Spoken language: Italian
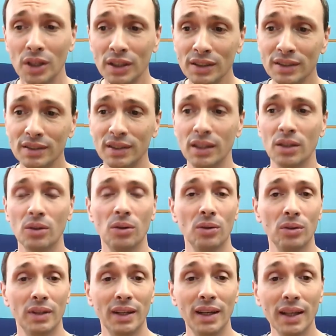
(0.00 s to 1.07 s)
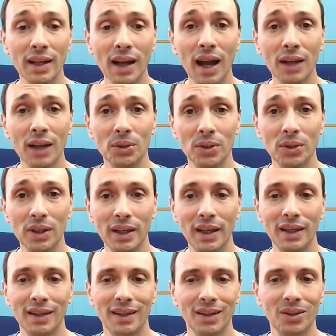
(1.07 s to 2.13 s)
singolo nelle radio e
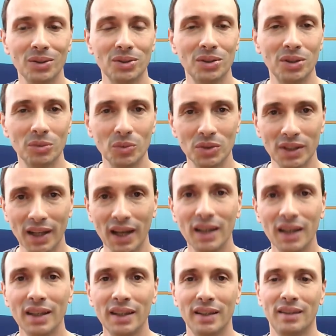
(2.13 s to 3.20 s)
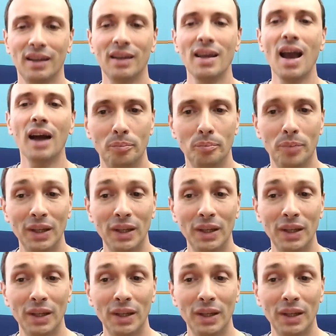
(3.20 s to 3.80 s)
nei negozi di musica italiani.